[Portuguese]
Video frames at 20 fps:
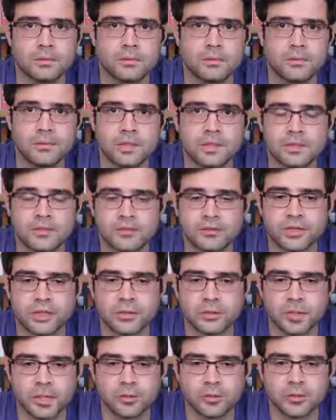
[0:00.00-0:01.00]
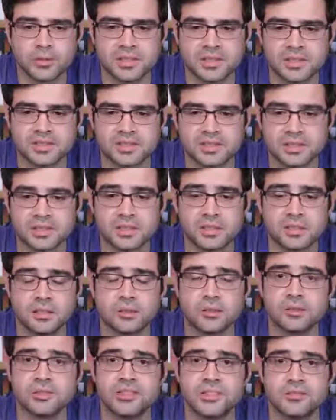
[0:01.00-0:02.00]
do, que veio a acontecer.
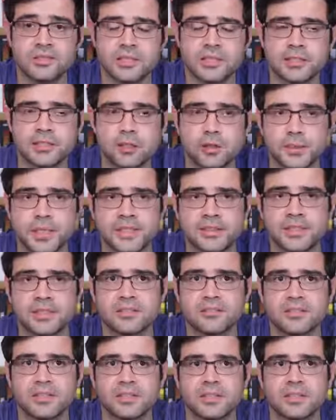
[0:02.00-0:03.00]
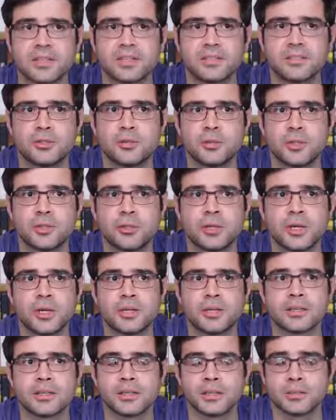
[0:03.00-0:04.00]
Inclusive, ele deu uma entrevista a New
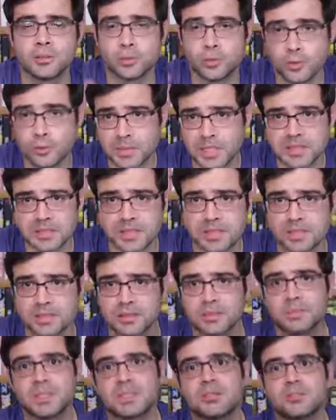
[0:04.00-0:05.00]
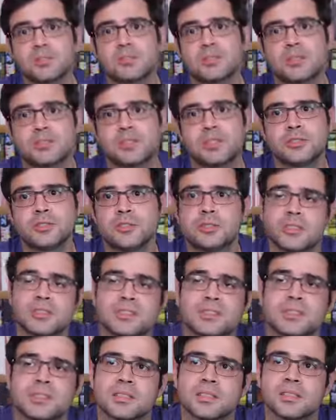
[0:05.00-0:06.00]
Yorker, que eu comentei também no dos vídeos de
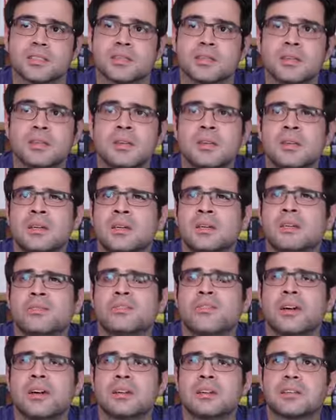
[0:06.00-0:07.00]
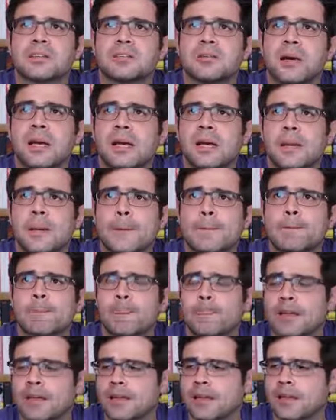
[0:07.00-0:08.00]
sexta, falando: ah,
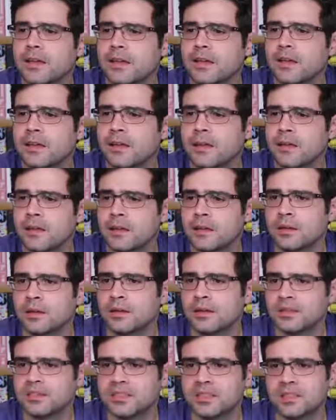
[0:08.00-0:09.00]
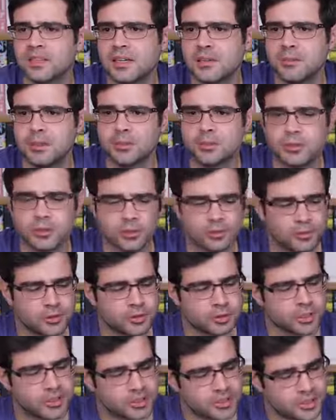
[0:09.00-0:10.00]
é, esse daí é meu último
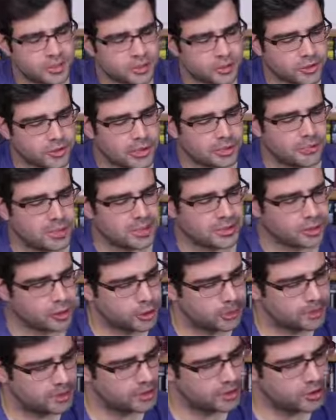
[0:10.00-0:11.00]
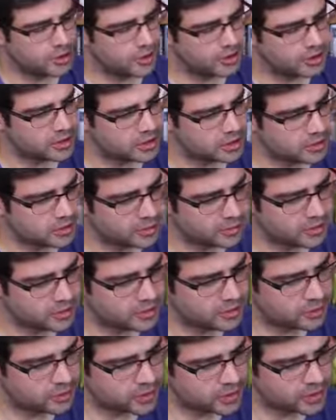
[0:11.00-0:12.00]
disco, é minha despedida, não
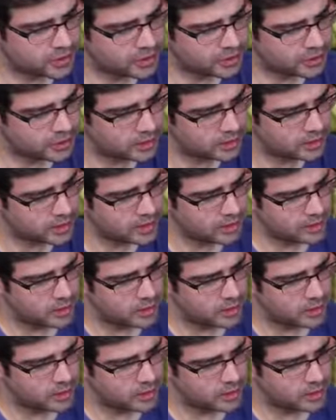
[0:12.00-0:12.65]
sei o quê